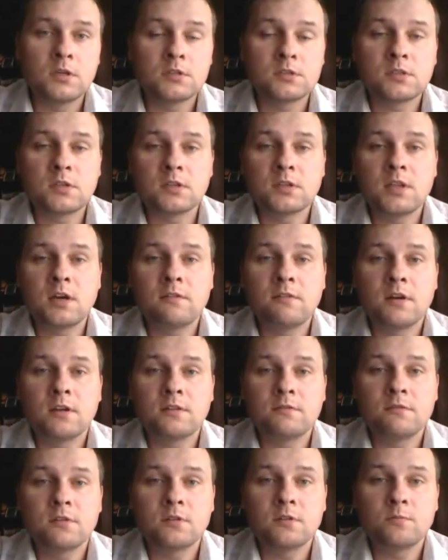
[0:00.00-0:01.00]

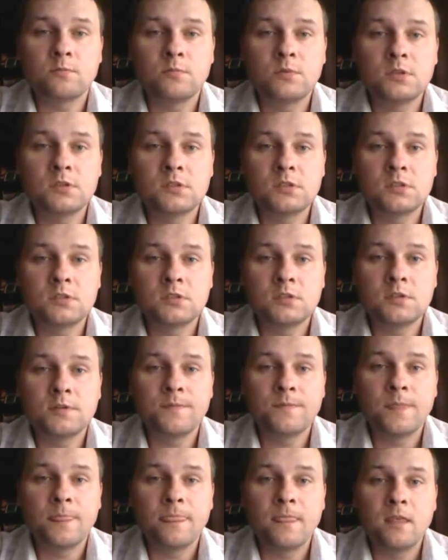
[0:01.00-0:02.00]
стартовать в этом
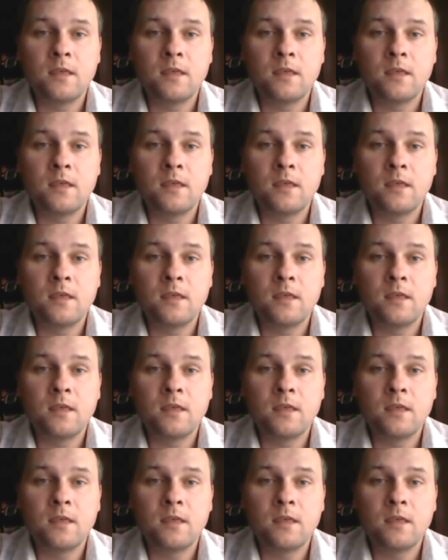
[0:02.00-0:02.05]
бизнесе